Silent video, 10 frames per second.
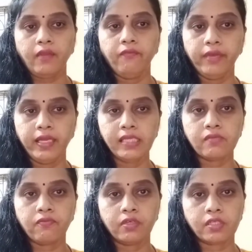ஃபேஸ்
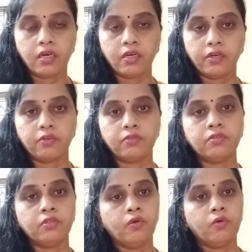வாஷ் ஆகட்டும்
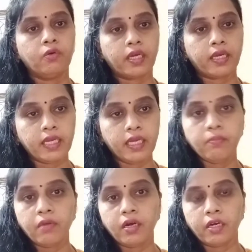ஒரு
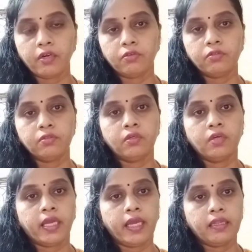க்ரீம் ஆகட்டும்
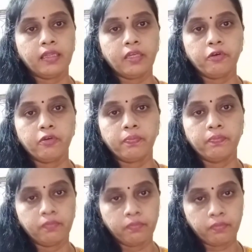எந்த ஒரு
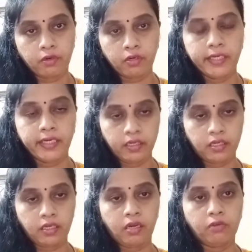ப்ராடக்ட்
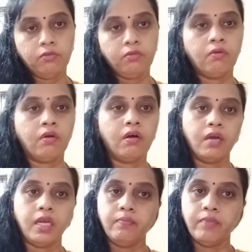இருக்குனாலும்
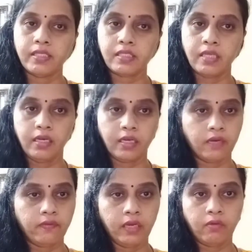ஆயில் பேஸே
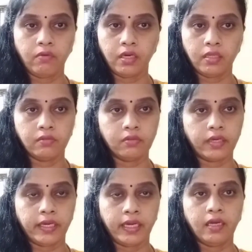இருக்கவே கூடாது
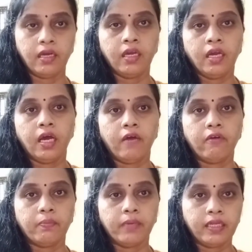ஓகேங்களா
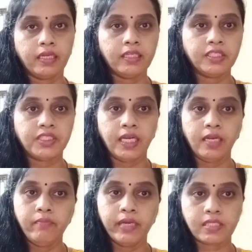அவங்க பார்த்திங்கன்னா இந்த ஜெல்
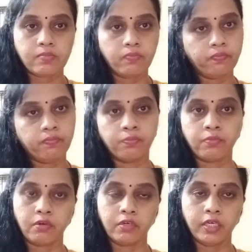பேஸ்
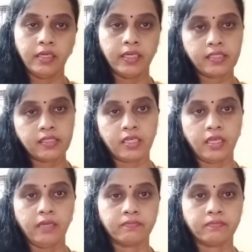ப்ராடக்ட் நெசசரி